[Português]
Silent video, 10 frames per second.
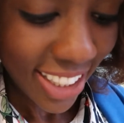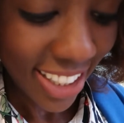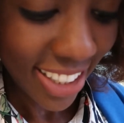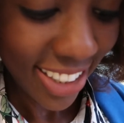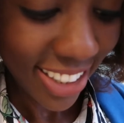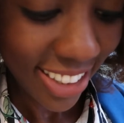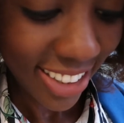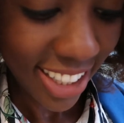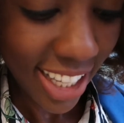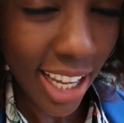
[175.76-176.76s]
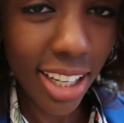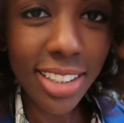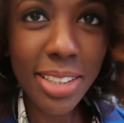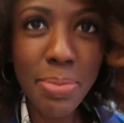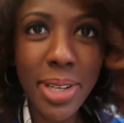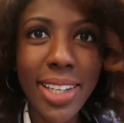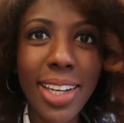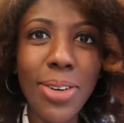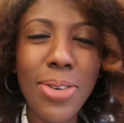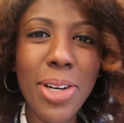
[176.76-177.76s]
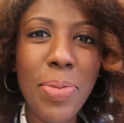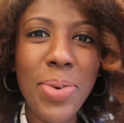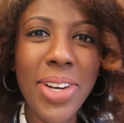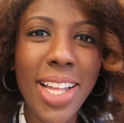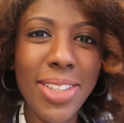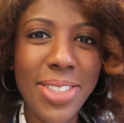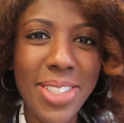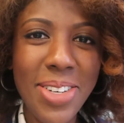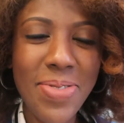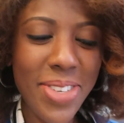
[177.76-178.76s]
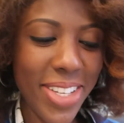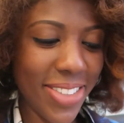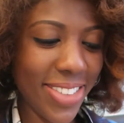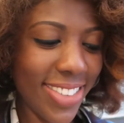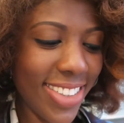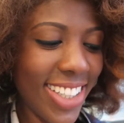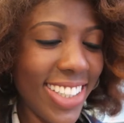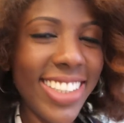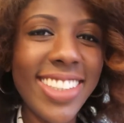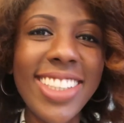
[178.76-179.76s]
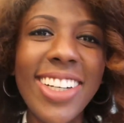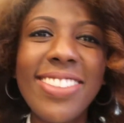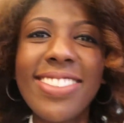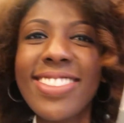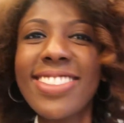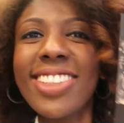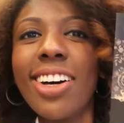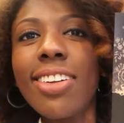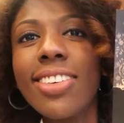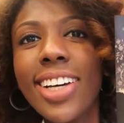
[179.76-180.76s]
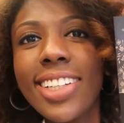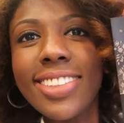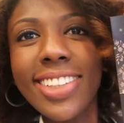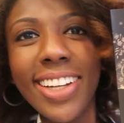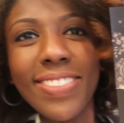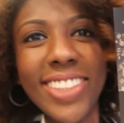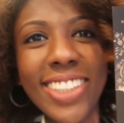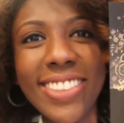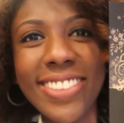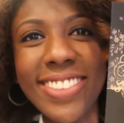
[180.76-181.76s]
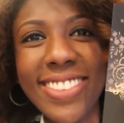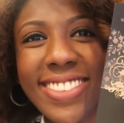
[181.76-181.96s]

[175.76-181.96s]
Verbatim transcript: Que ela também é louca por gatos, como eu. Então, olha o cartão que ela me deu.